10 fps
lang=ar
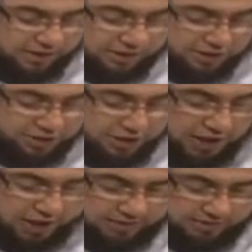
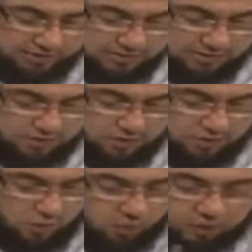الاشجاع
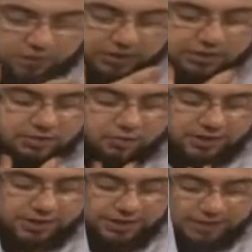ويخضب
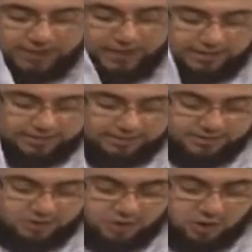لحيته
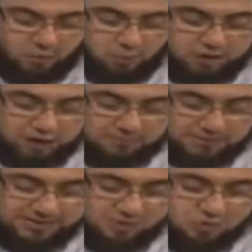
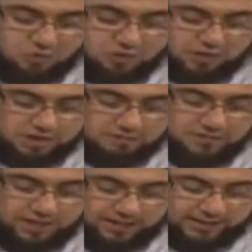وشيبته
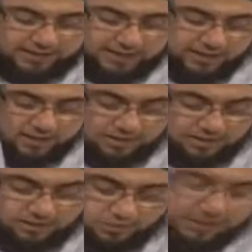بالحناء
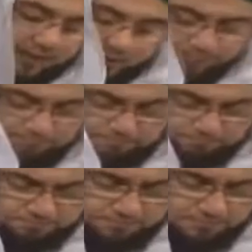والكتم
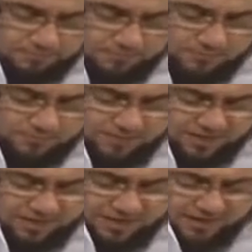
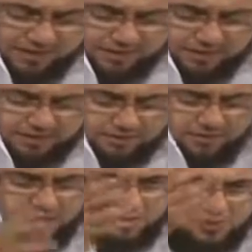كان هذا
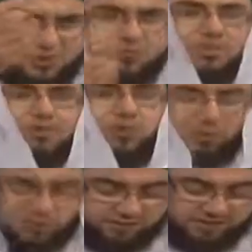جمله
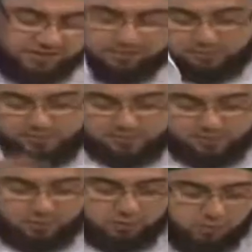أوصفه كما
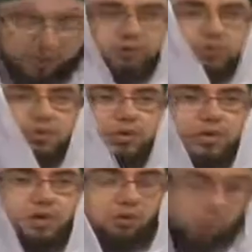وصفه الرواه
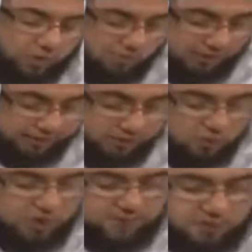
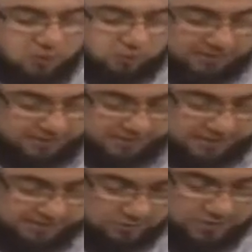والمؤرخون في كتب
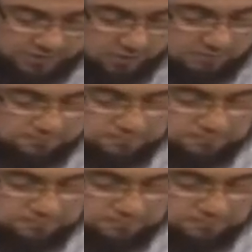التاريخ والسير